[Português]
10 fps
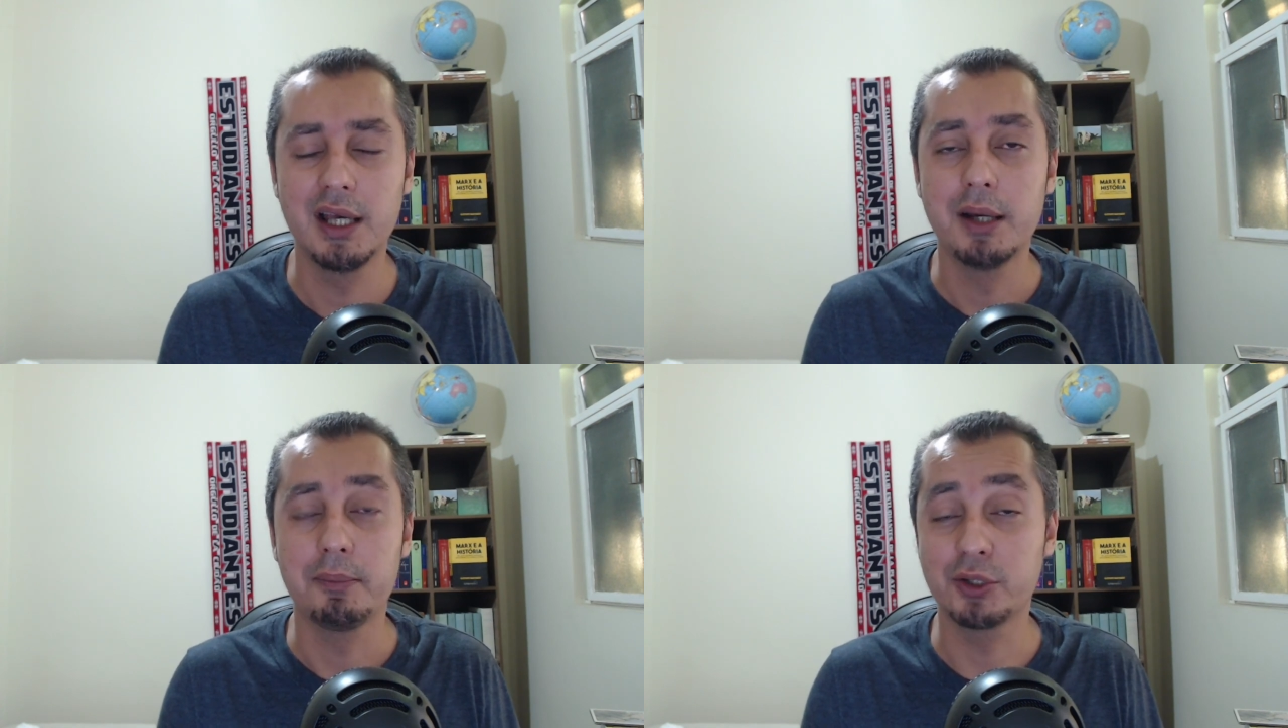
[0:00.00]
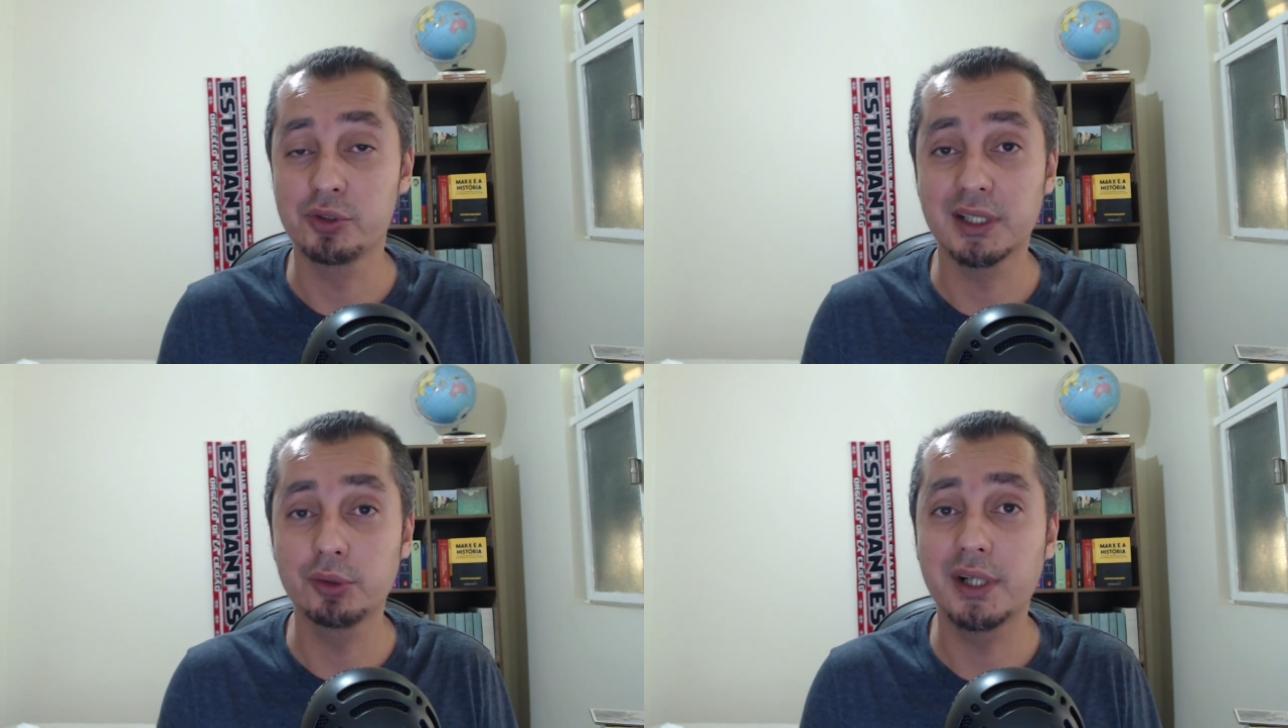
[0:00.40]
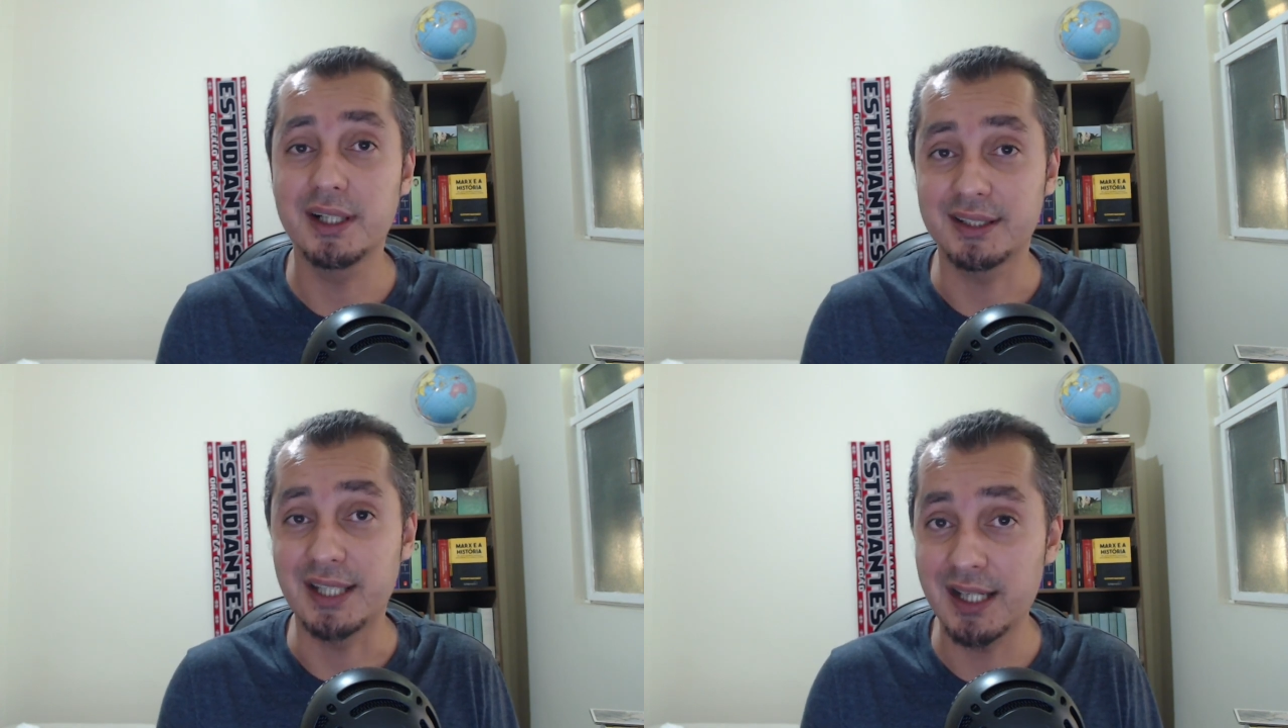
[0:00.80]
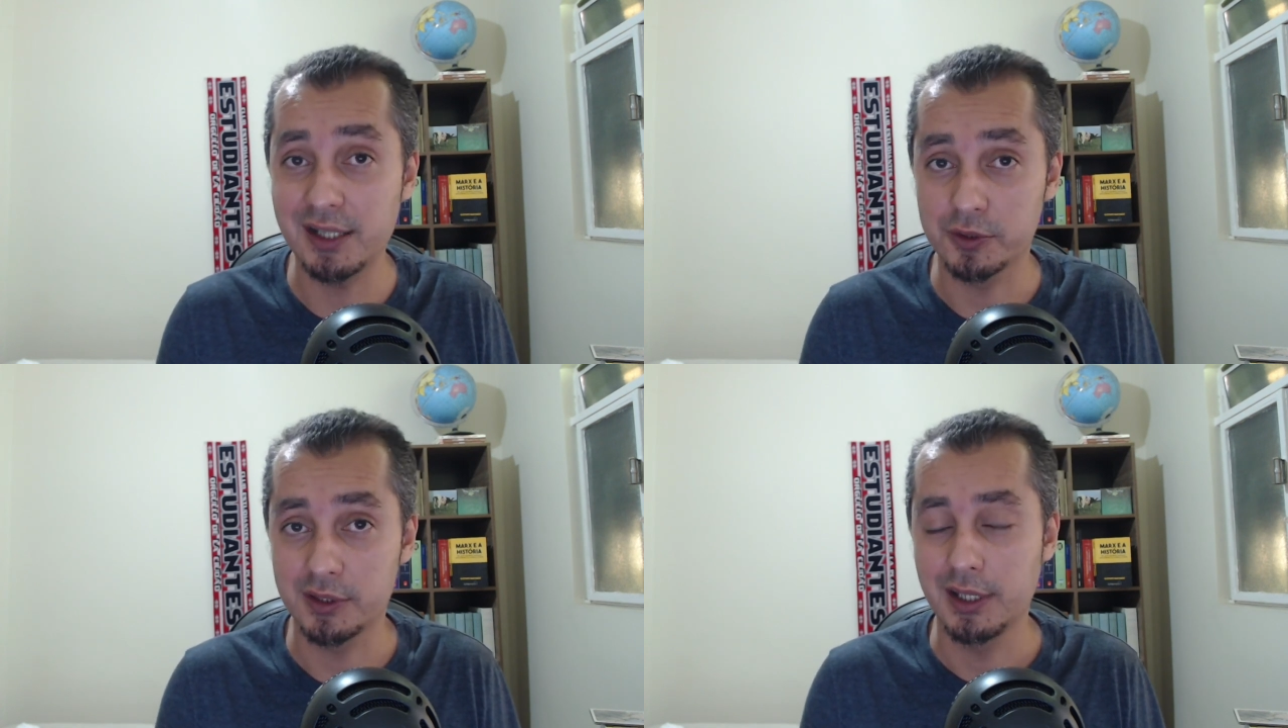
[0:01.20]
mas usando
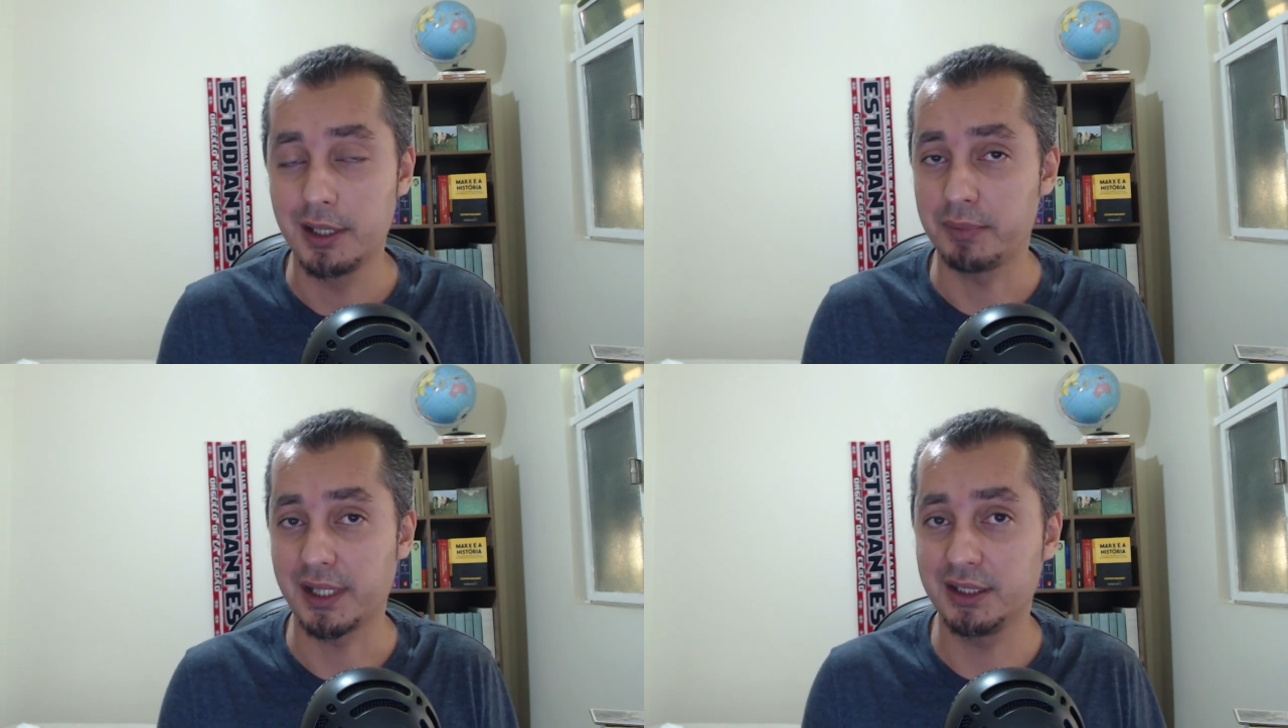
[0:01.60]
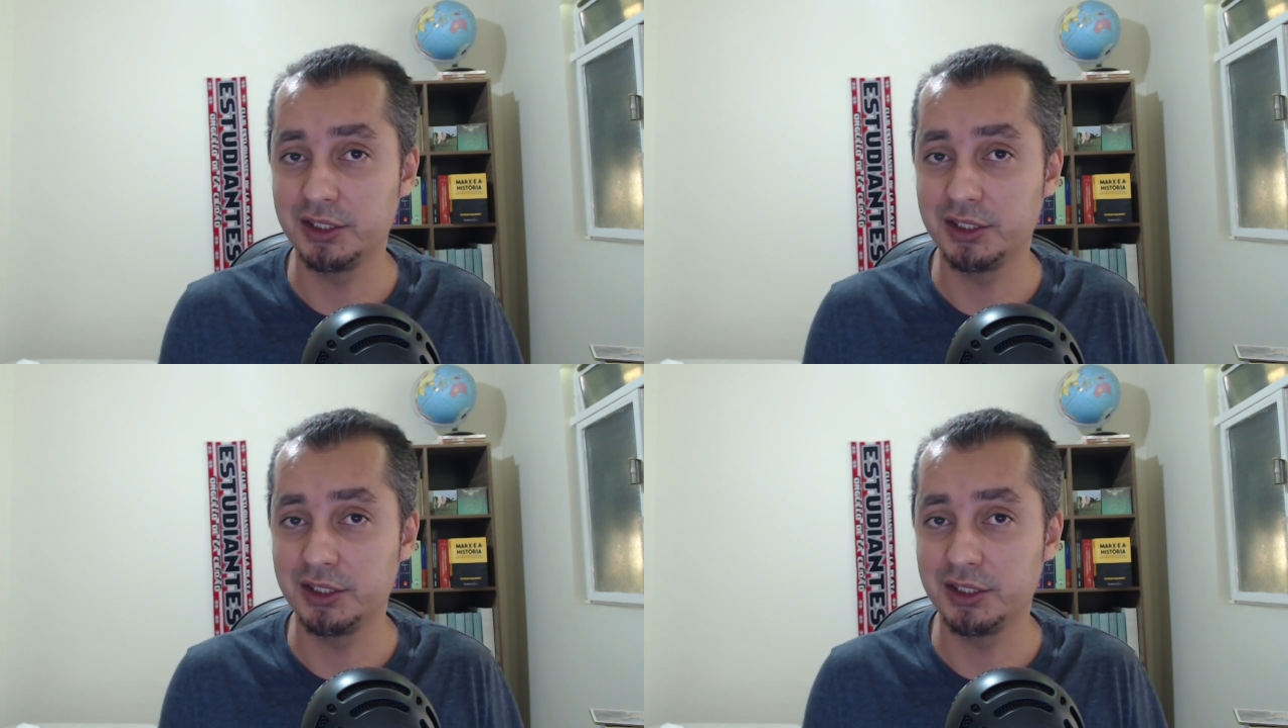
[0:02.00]
critérios para que